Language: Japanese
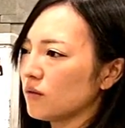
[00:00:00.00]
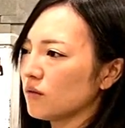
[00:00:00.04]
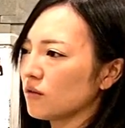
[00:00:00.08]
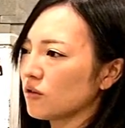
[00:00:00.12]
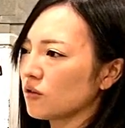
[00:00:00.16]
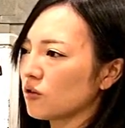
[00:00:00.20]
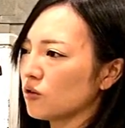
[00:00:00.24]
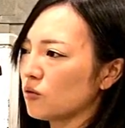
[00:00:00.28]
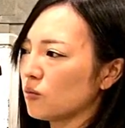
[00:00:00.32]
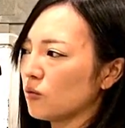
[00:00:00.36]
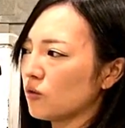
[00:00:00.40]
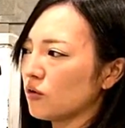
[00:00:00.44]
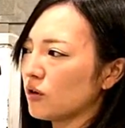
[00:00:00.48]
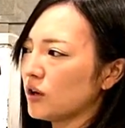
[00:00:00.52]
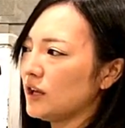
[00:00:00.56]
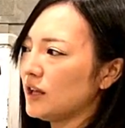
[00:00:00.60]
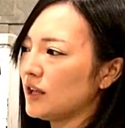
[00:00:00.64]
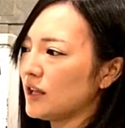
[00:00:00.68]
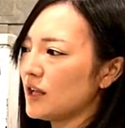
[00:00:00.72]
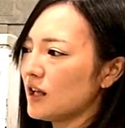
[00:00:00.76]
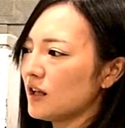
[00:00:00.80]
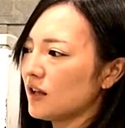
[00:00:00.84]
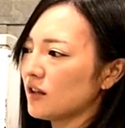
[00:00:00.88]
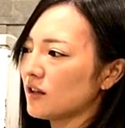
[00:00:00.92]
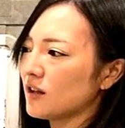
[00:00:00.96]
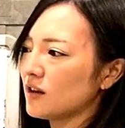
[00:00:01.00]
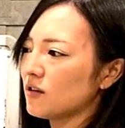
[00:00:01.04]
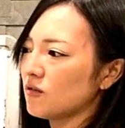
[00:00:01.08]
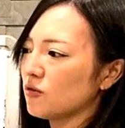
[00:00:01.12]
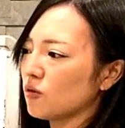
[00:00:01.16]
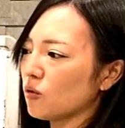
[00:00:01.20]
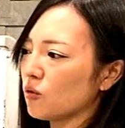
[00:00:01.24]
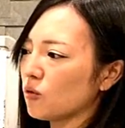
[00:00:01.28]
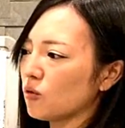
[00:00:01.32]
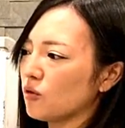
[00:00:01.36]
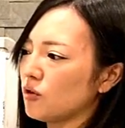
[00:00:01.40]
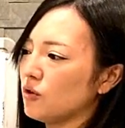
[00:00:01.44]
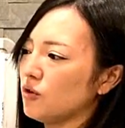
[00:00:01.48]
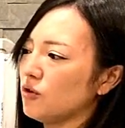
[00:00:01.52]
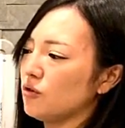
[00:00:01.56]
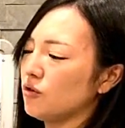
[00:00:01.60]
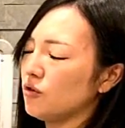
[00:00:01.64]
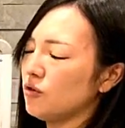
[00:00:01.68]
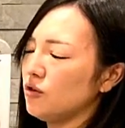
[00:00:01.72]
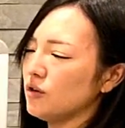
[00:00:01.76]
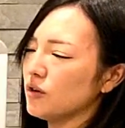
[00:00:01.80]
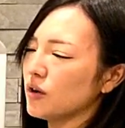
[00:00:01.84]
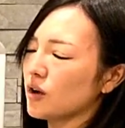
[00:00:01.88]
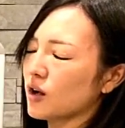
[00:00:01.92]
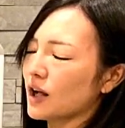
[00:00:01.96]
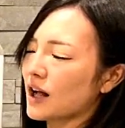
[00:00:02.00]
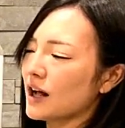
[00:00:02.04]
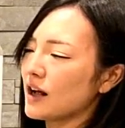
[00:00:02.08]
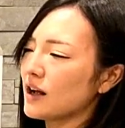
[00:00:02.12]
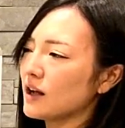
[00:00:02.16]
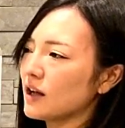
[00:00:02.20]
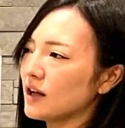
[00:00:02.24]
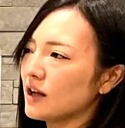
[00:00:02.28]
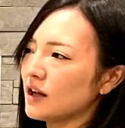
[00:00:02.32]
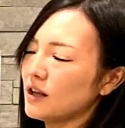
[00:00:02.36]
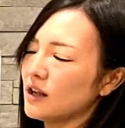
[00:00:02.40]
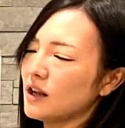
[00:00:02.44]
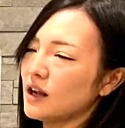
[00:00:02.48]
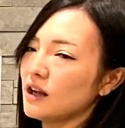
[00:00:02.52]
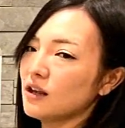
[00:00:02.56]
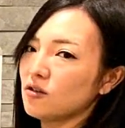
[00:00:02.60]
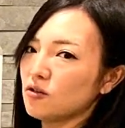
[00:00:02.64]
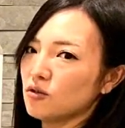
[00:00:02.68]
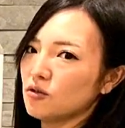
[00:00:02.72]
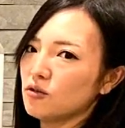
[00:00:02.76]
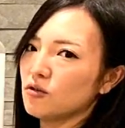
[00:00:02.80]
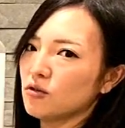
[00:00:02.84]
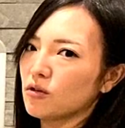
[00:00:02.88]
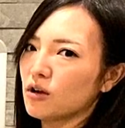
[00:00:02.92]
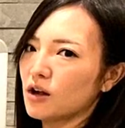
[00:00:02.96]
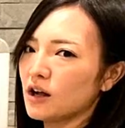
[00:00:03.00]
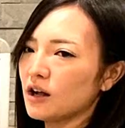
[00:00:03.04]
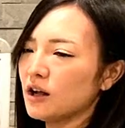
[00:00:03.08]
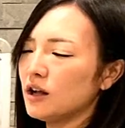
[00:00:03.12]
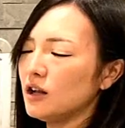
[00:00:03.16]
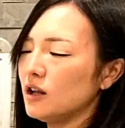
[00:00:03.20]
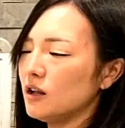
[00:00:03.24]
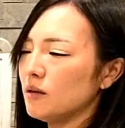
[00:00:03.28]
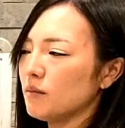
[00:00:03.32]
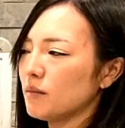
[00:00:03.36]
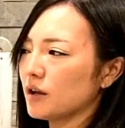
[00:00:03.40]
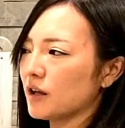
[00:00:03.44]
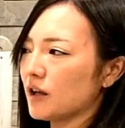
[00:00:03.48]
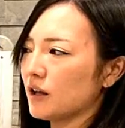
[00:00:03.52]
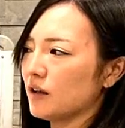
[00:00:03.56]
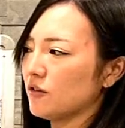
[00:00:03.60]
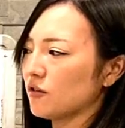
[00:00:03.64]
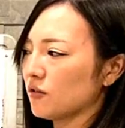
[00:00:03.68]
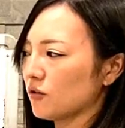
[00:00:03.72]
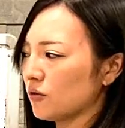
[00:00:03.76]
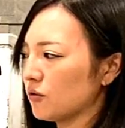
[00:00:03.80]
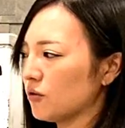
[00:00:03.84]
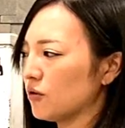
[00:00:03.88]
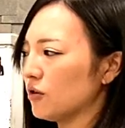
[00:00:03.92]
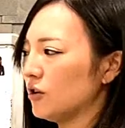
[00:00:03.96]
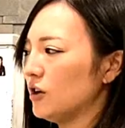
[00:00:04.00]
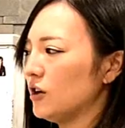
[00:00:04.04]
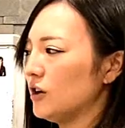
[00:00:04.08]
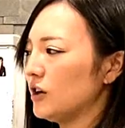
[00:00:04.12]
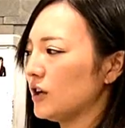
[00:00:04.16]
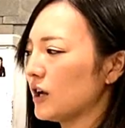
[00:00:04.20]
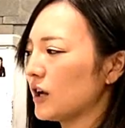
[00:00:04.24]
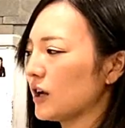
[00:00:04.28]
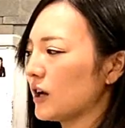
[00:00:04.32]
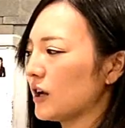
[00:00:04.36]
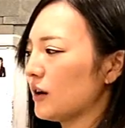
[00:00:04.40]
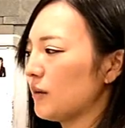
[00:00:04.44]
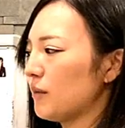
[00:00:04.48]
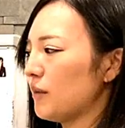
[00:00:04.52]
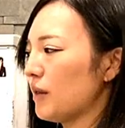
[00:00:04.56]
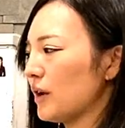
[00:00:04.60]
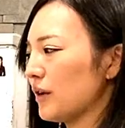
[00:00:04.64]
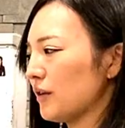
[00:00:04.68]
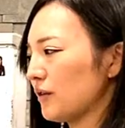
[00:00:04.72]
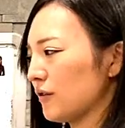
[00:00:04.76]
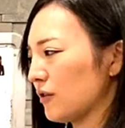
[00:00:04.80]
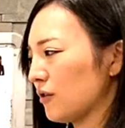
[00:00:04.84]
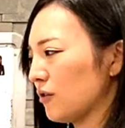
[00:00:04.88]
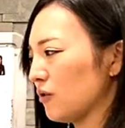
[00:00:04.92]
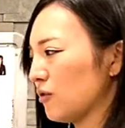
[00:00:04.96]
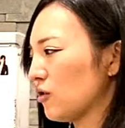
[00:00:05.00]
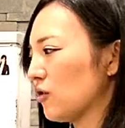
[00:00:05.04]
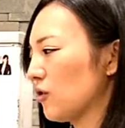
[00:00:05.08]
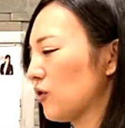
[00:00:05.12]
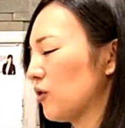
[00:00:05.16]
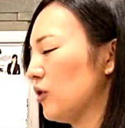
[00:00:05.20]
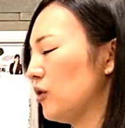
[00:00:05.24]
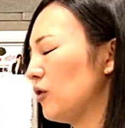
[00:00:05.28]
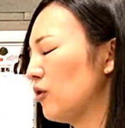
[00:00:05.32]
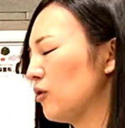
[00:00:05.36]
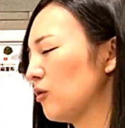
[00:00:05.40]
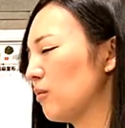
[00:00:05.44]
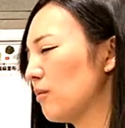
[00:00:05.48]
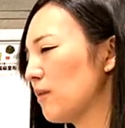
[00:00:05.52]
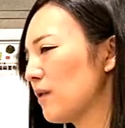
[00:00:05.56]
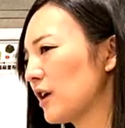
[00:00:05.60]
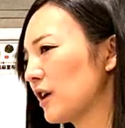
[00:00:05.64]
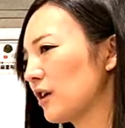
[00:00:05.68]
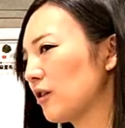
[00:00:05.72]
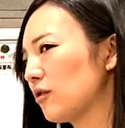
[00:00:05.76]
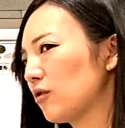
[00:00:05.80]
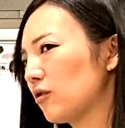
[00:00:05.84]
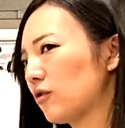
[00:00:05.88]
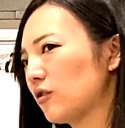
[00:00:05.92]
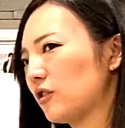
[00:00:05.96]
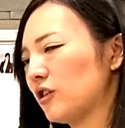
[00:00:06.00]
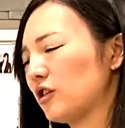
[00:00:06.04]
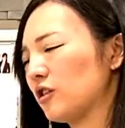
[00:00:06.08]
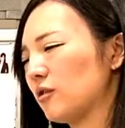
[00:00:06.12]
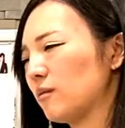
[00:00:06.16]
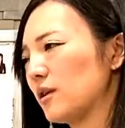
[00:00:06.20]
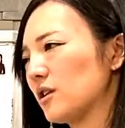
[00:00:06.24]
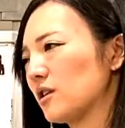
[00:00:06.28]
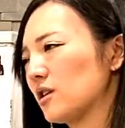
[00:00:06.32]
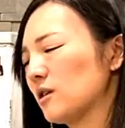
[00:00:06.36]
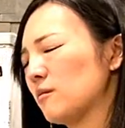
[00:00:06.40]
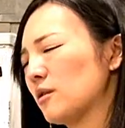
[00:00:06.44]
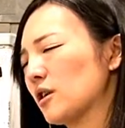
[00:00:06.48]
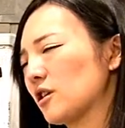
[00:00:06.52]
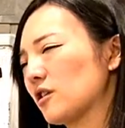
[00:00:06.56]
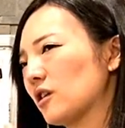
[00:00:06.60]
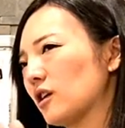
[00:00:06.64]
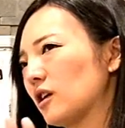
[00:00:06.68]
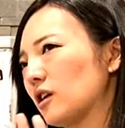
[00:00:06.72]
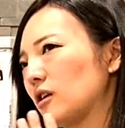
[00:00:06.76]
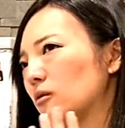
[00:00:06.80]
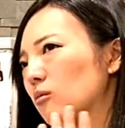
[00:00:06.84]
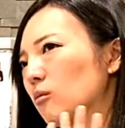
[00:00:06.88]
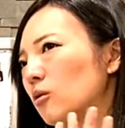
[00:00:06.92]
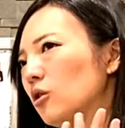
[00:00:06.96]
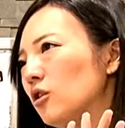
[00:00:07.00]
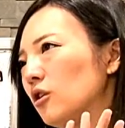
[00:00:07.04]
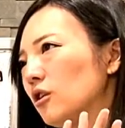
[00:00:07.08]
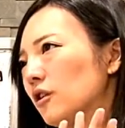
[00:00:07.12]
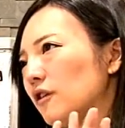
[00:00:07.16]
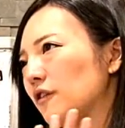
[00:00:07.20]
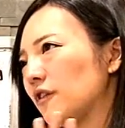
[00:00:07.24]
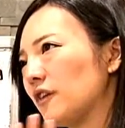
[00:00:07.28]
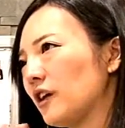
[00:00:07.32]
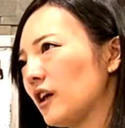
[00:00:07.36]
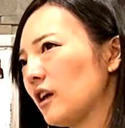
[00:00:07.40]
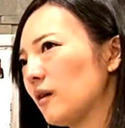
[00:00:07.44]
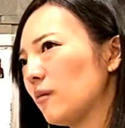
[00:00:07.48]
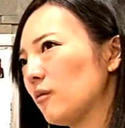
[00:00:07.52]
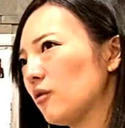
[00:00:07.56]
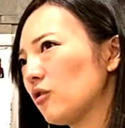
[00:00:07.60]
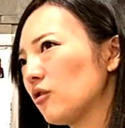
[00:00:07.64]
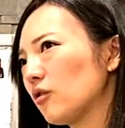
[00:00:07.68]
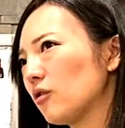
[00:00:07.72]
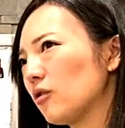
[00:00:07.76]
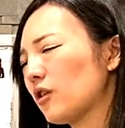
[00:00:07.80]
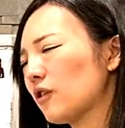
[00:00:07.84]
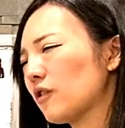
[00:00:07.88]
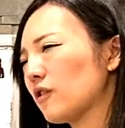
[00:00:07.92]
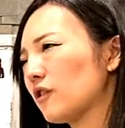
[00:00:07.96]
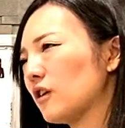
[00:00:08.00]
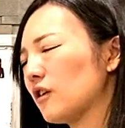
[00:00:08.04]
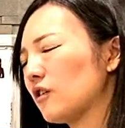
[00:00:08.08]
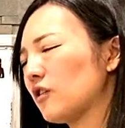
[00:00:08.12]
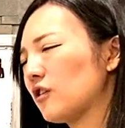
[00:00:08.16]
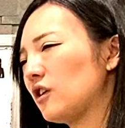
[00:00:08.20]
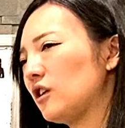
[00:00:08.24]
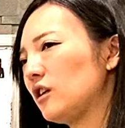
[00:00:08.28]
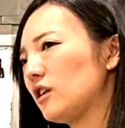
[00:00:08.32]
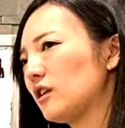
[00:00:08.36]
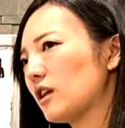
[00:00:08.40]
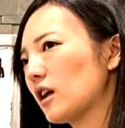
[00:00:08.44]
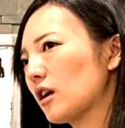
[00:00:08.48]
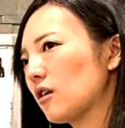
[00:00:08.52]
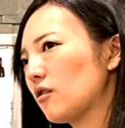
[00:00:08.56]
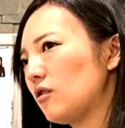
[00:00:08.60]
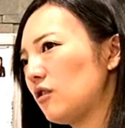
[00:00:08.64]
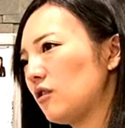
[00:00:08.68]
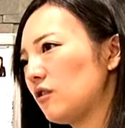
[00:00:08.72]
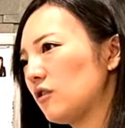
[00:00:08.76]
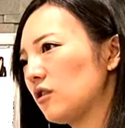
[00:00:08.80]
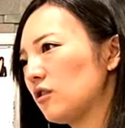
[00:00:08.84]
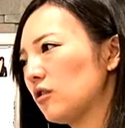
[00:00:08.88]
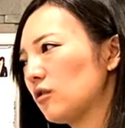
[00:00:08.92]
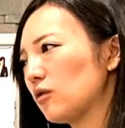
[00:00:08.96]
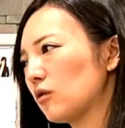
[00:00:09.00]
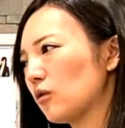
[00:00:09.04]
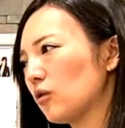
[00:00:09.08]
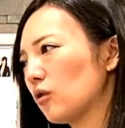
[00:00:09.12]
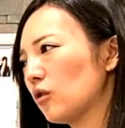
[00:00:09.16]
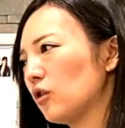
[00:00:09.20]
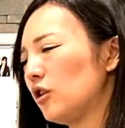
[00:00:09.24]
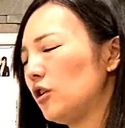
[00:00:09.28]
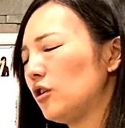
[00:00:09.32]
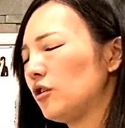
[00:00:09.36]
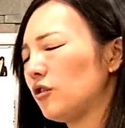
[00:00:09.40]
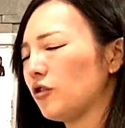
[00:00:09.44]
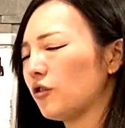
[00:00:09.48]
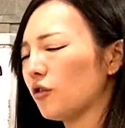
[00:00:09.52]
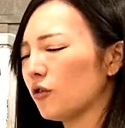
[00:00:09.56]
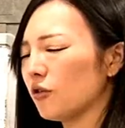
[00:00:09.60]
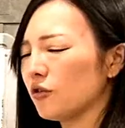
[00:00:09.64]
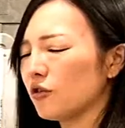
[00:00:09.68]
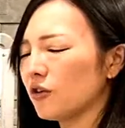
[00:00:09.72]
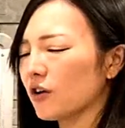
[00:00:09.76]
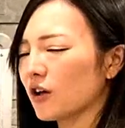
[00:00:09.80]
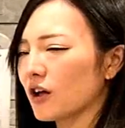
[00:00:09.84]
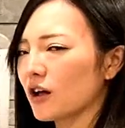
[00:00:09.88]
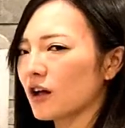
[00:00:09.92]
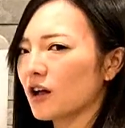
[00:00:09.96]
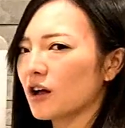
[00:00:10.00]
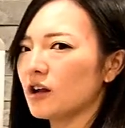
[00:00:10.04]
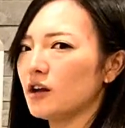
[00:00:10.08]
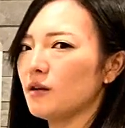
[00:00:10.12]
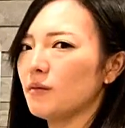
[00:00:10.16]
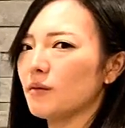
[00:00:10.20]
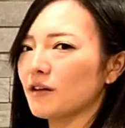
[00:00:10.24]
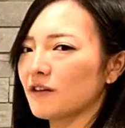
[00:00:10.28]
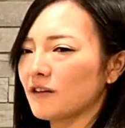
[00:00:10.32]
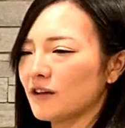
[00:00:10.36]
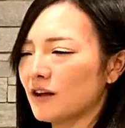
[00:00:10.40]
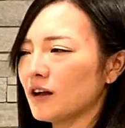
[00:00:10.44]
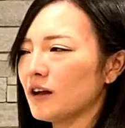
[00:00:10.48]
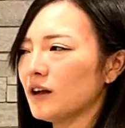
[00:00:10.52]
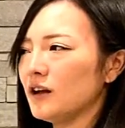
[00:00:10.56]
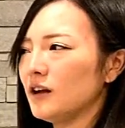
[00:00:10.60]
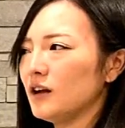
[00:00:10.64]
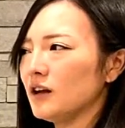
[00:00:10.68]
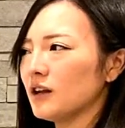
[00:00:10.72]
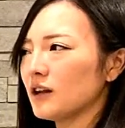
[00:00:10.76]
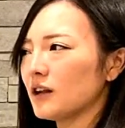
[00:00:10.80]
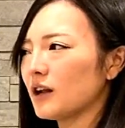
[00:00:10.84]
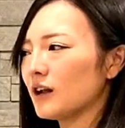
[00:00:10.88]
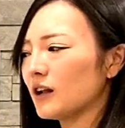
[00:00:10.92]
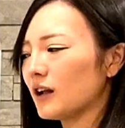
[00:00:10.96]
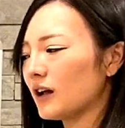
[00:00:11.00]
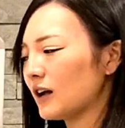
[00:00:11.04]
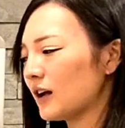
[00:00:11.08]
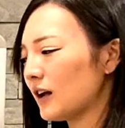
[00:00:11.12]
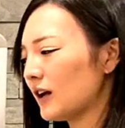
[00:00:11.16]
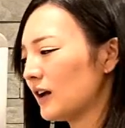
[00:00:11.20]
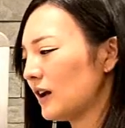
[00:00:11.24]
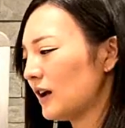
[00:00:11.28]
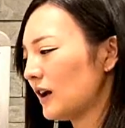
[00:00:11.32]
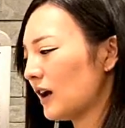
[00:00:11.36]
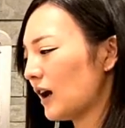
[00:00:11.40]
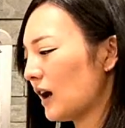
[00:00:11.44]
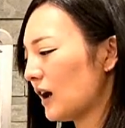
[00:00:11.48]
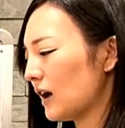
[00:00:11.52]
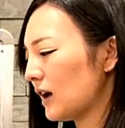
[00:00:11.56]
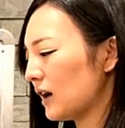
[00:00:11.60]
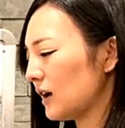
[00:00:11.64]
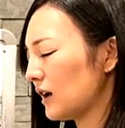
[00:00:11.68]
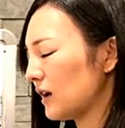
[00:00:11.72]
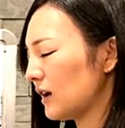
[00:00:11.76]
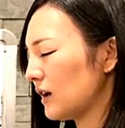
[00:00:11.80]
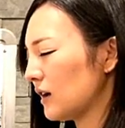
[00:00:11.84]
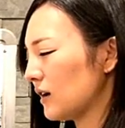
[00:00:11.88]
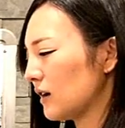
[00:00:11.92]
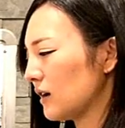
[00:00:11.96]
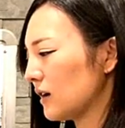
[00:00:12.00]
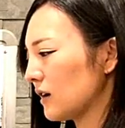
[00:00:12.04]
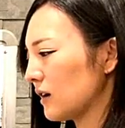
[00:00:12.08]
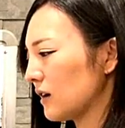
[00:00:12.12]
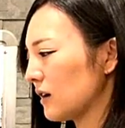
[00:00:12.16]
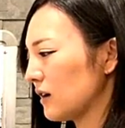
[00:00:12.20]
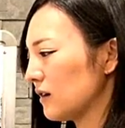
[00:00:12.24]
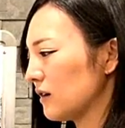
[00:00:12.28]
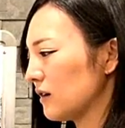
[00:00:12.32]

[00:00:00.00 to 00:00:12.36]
そのものは移転しているというふうには考えないというのが原則だから、まあすごいちょっといろいろ回りくどく説明していましたけれども、税務上ですね信託にすると贈与税はかかりません。ただあ